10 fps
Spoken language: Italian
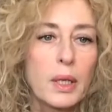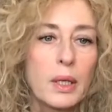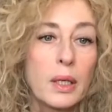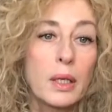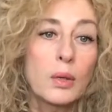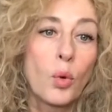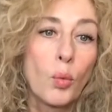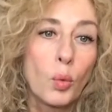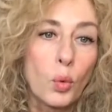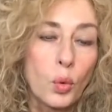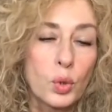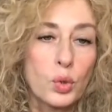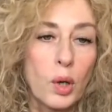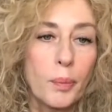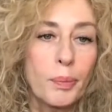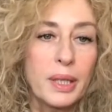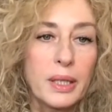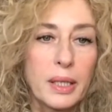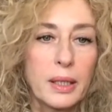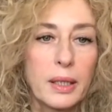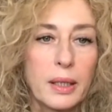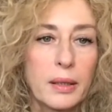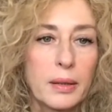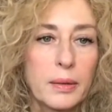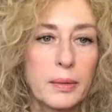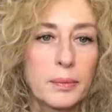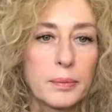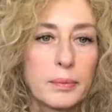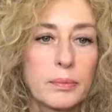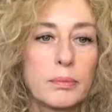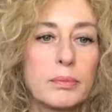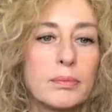E, e comunque insomma, per ehm,